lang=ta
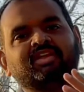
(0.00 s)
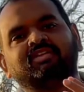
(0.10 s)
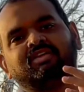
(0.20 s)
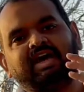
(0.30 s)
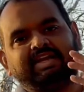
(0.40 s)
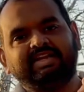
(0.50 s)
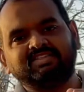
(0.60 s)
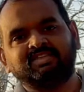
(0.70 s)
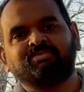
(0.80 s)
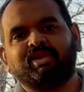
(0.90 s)
தென் அரை
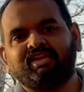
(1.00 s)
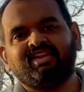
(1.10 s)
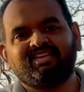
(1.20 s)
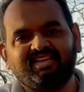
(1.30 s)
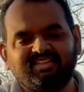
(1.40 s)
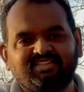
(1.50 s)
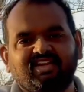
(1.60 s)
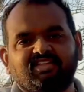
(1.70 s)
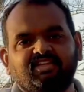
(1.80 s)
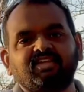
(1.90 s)
டஜன் படங்கள் ரிலீஸ்
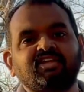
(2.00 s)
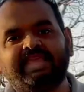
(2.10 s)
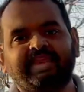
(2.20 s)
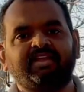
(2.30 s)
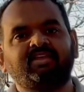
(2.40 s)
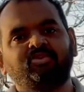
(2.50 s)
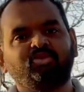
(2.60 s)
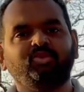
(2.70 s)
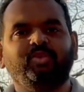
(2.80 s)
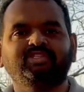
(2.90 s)
ஆகுது ஏன்னா இன்னும்
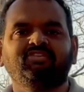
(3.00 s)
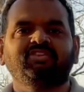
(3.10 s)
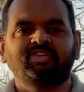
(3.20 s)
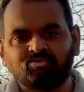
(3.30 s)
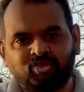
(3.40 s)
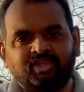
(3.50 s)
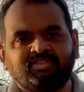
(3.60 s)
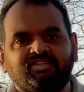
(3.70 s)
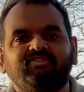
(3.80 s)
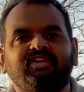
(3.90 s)
டூ வீக்ஸில் வந்துட்டு பொன்னியின்
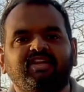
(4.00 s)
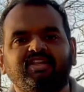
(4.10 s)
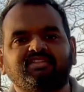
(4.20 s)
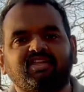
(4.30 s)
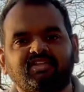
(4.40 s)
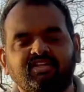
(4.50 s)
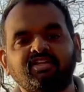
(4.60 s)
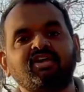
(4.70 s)
செல்வன் ரிலீஸ் ஆகுது